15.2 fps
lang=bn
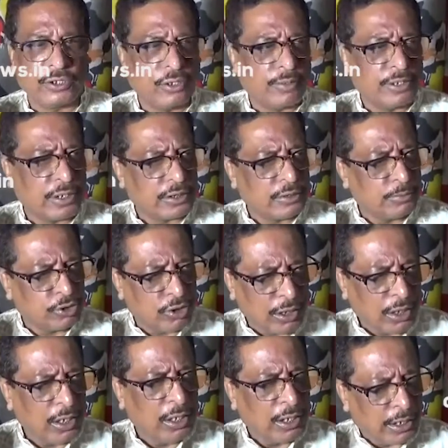হচ্ছে আমাদের কাছে বিষয়
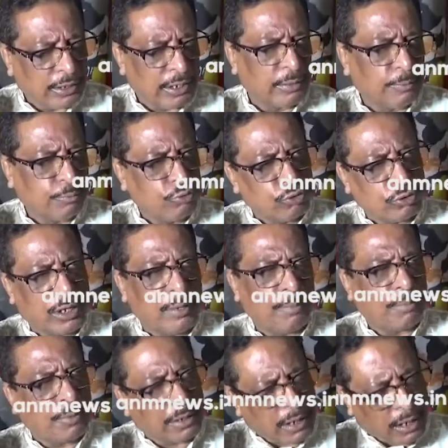এটা পুজোটা
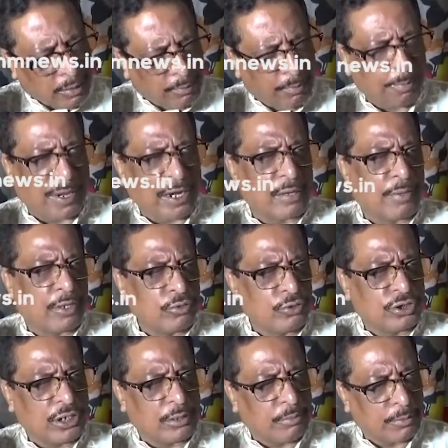পাড়ার মানুষ
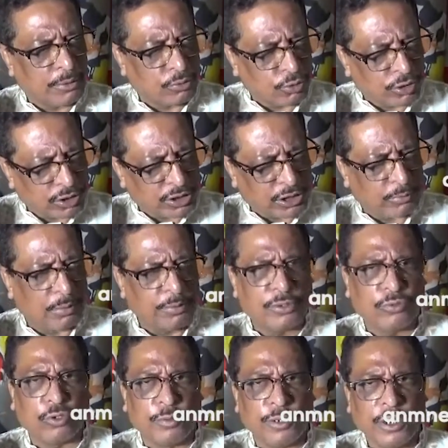যেরমভাবে করছে সেভাবেই
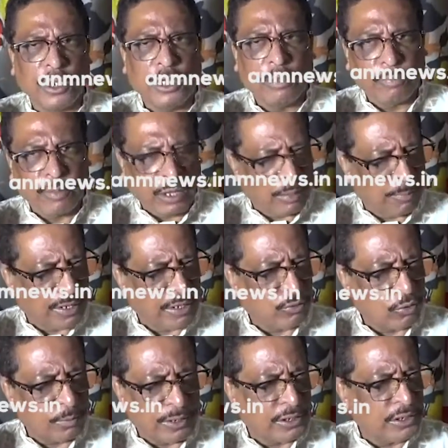করবে মানে
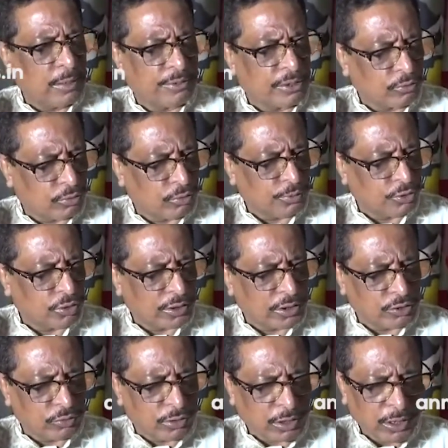করবে এ নিয়ে আমাদের কোনো বিষয়
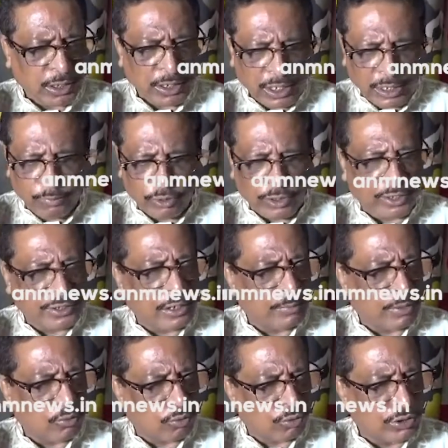কিছু নেই এই মহিলাদের
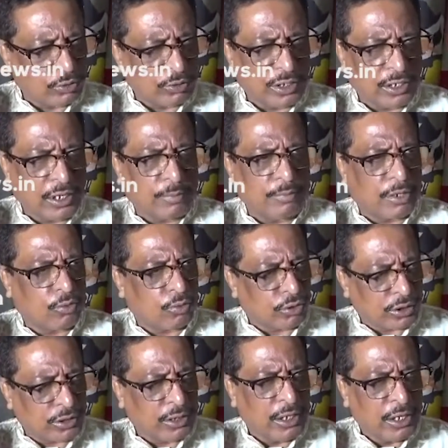আমরা কোনোদিনও দেখলাম না
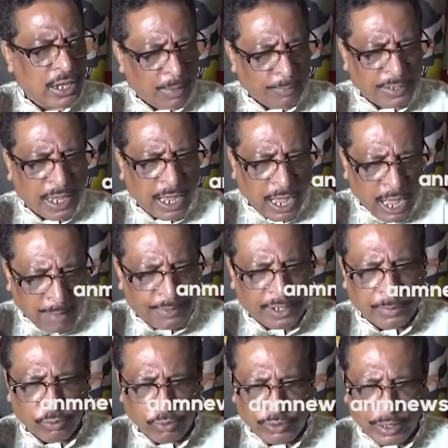কোনোদিন আপনার
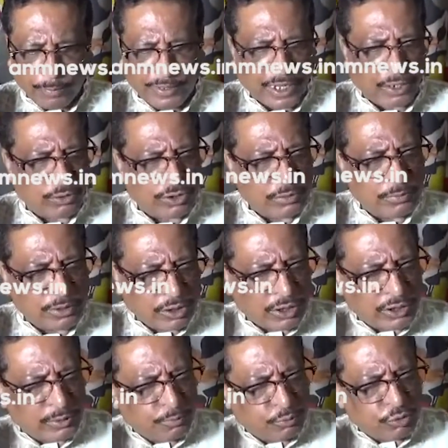আপনারা বলুন আপনারা একদিন বেঁধে
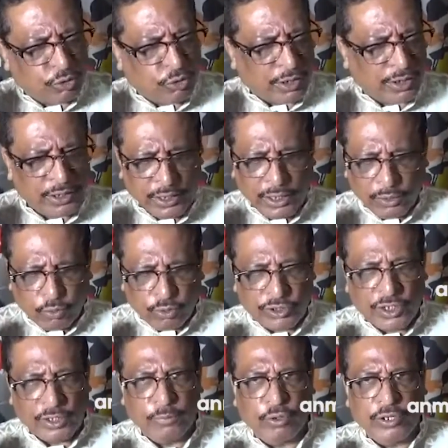হচ্ছে পুজো করে
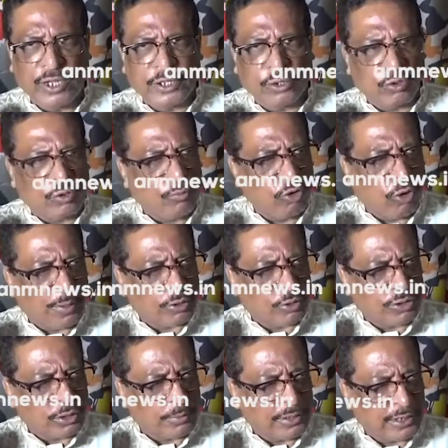কোনোদিন এই মহিলাদের কোনো মুখপাত্র
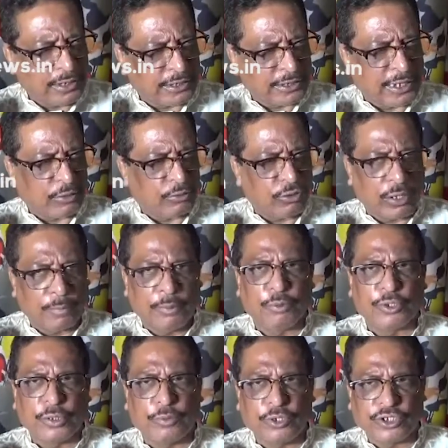হিসেবে দেখেছে না কোনোরা
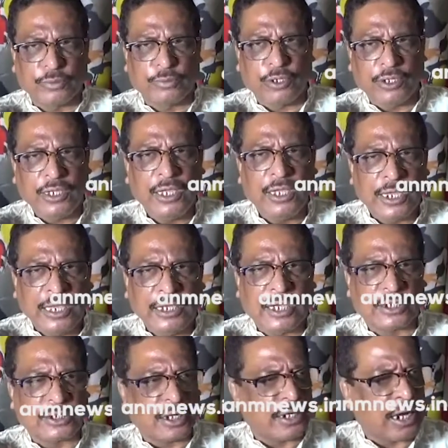বিপদে পড়েছে বলে এই
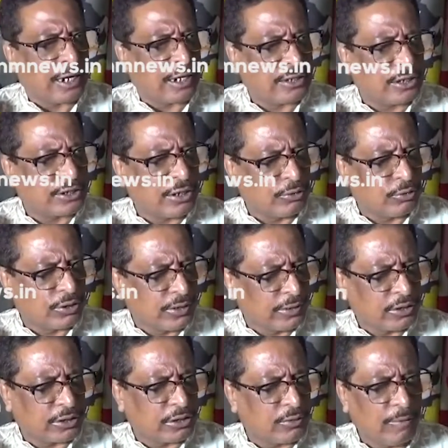কাজটাকে আনার চেষ্টা করছে
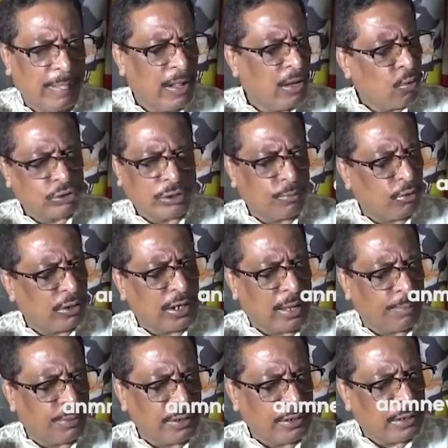চেষ্টা ওসব করে
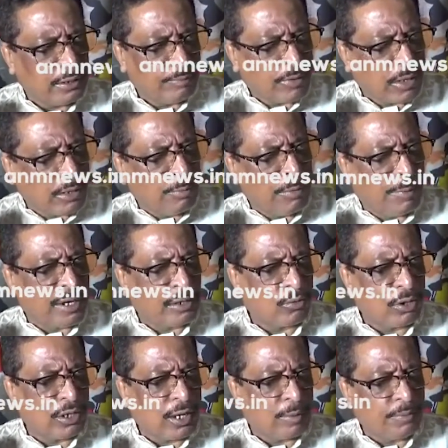লাভ নেই মানে
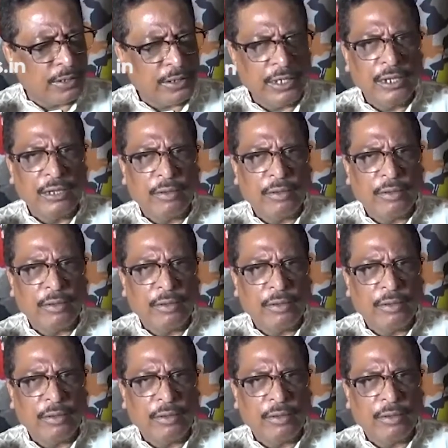করে লাভ নেই